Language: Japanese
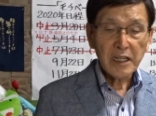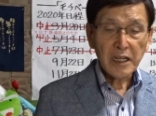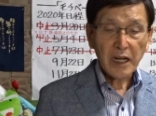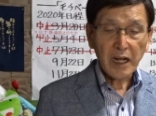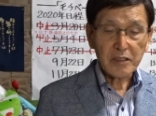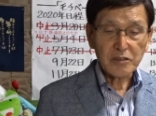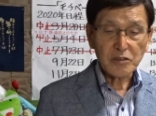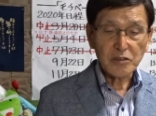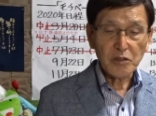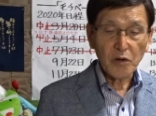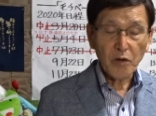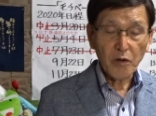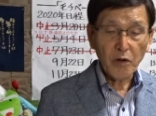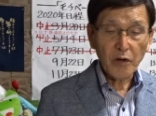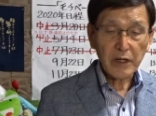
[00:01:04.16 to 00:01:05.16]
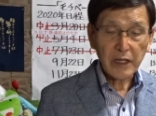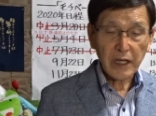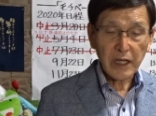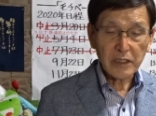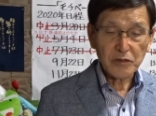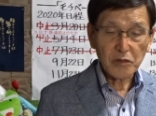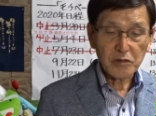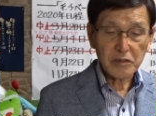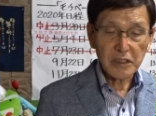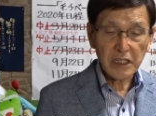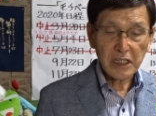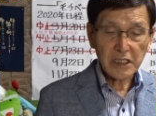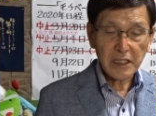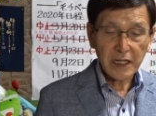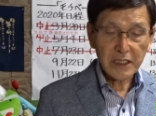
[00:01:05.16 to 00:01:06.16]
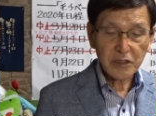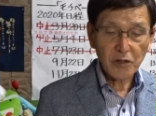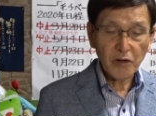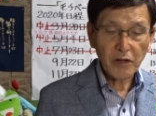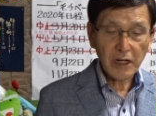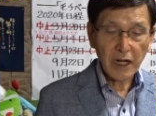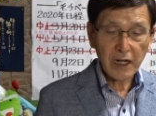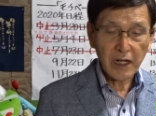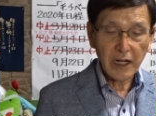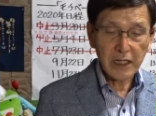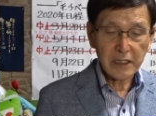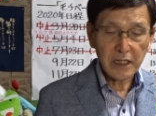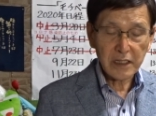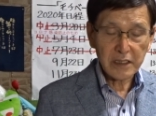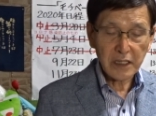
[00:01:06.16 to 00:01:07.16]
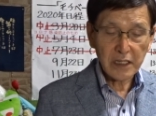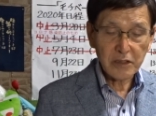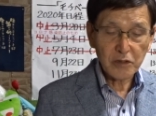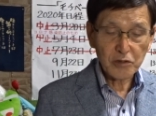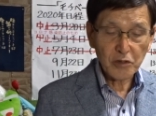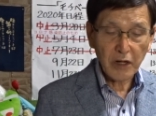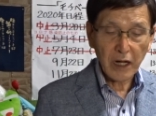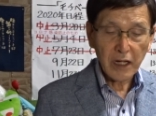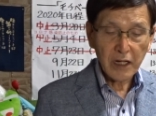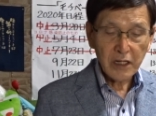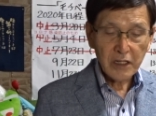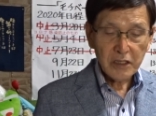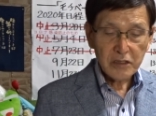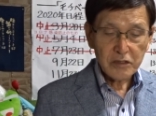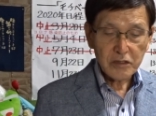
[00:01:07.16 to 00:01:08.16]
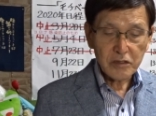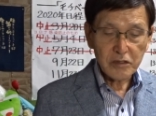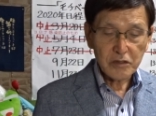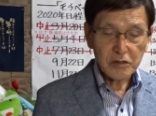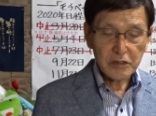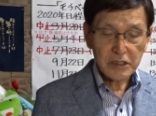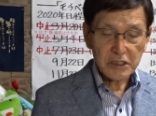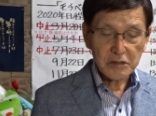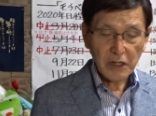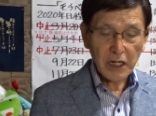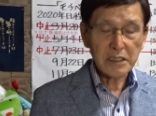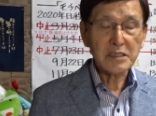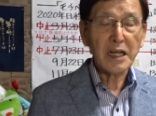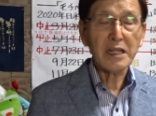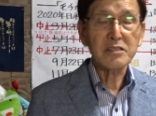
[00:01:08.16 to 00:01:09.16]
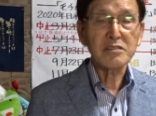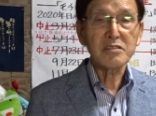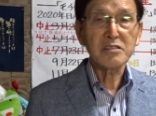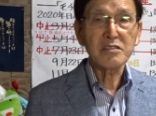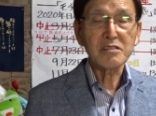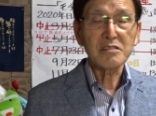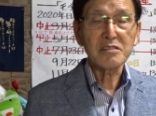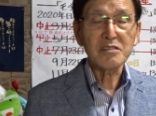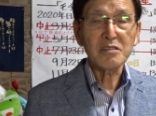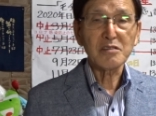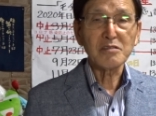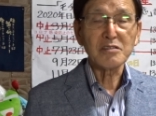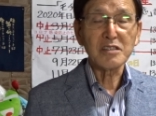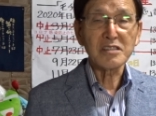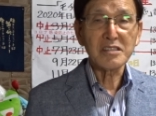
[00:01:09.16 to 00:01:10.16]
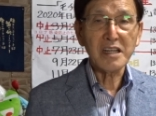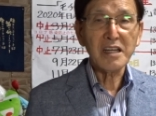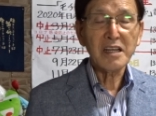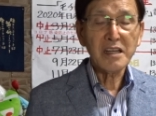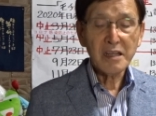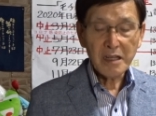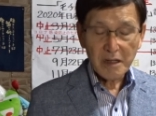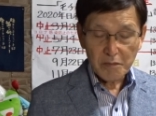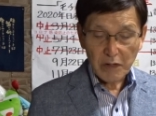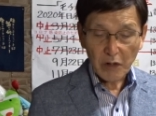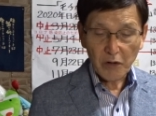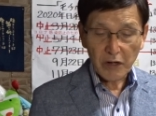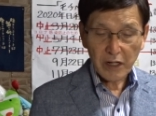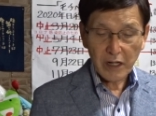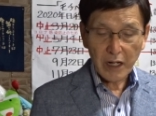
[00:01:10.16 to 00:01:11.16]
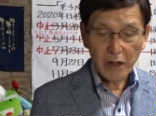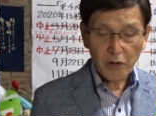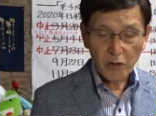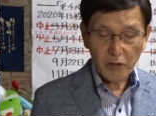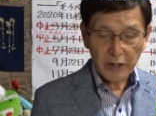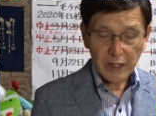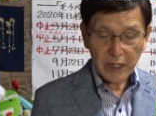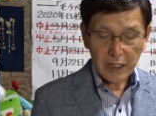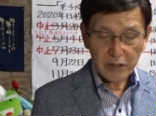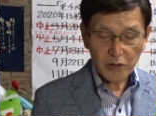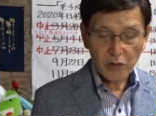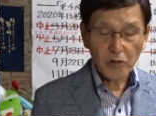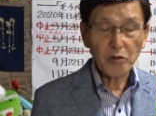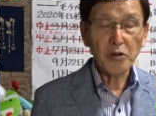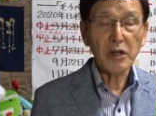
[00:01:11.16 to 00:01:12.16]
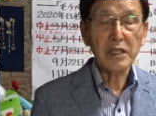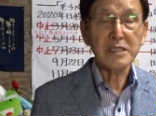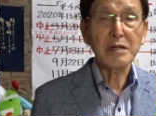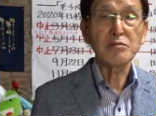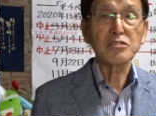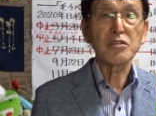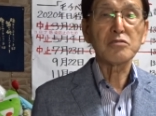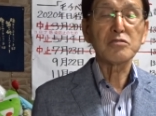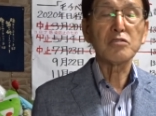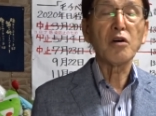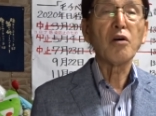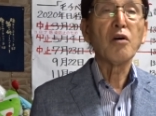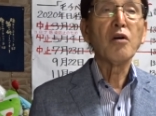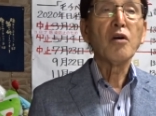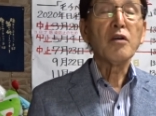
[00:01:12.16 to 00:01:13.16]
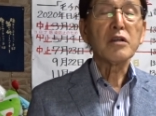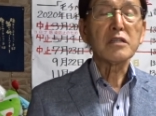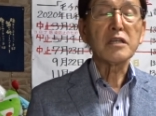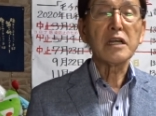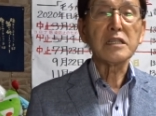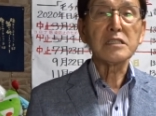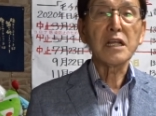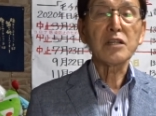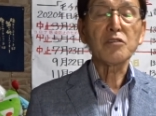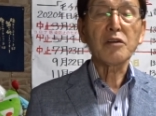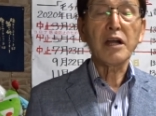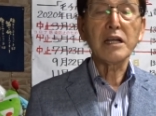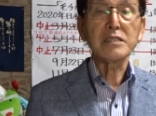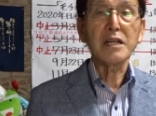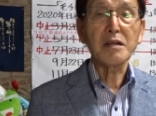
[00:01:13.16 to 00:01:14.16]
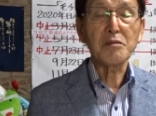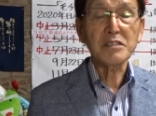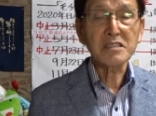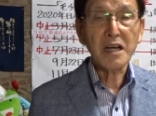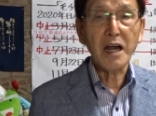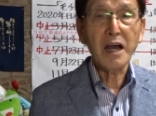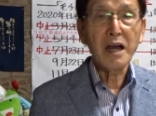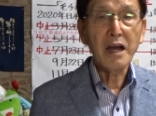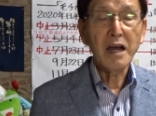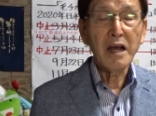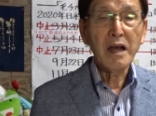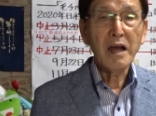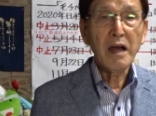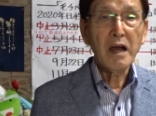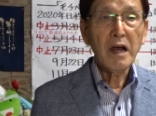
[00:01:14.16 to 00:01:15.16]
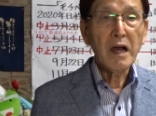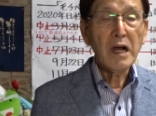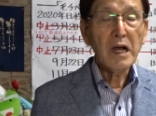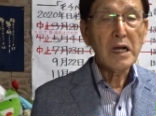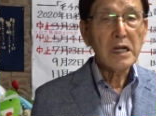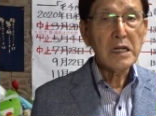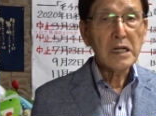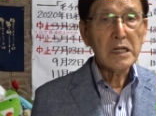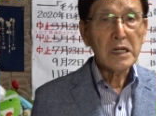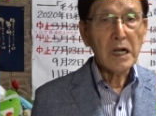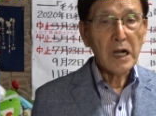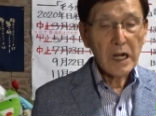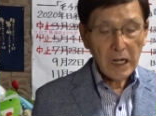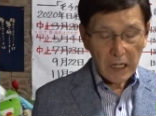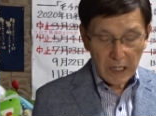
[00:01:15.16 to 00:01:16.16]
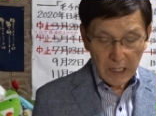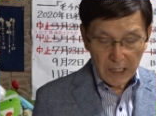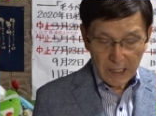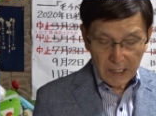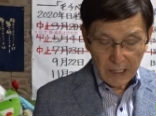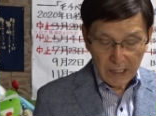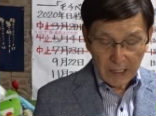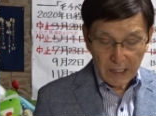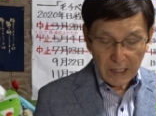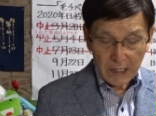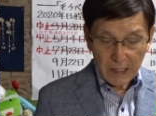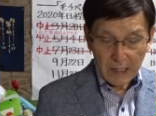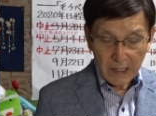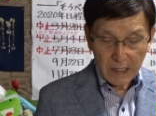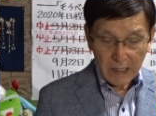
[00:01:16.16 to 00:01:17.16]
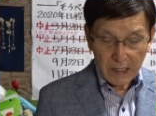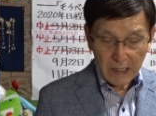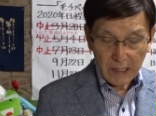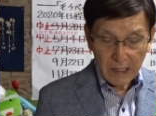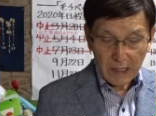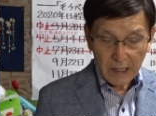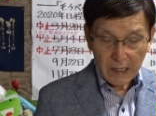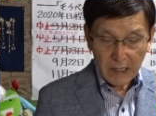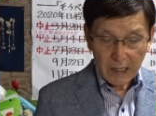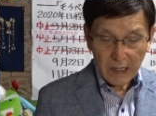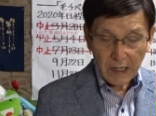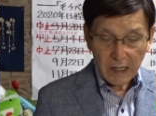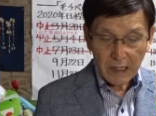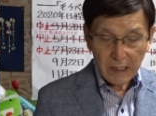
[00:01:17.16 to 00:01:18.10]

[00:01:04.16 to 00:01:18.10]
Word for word: 活動を継続できないと考えていることが19日分かったというんですね。まあ、これが高齢化と高齢者不足の原因だと書いてありますが、あ